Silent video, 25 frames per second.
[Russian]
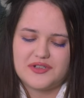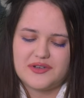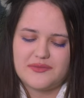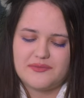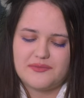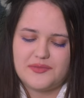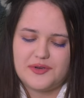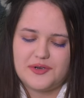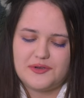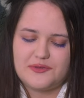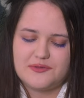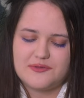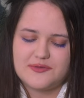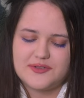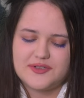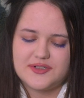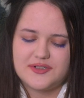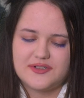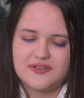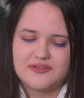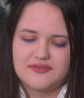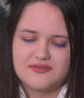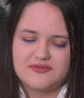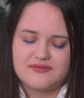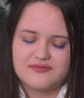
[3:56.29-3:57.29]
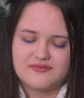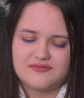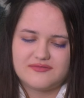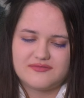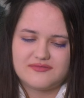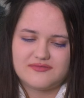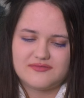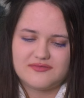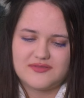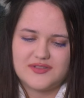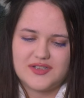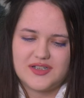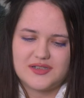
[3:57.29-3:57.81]
там приходит.
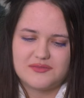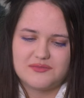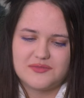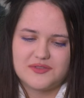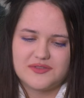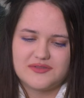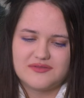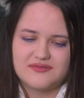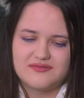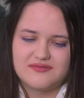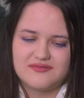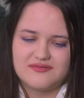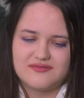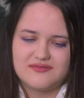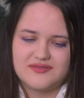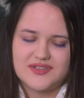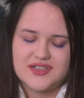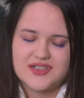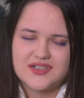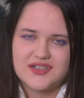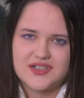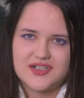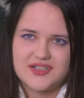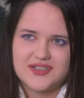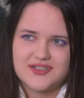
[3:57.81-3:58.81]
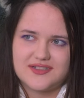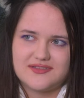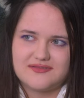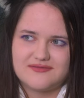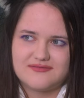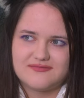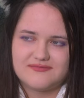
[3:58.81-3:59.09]
Как бы насрать.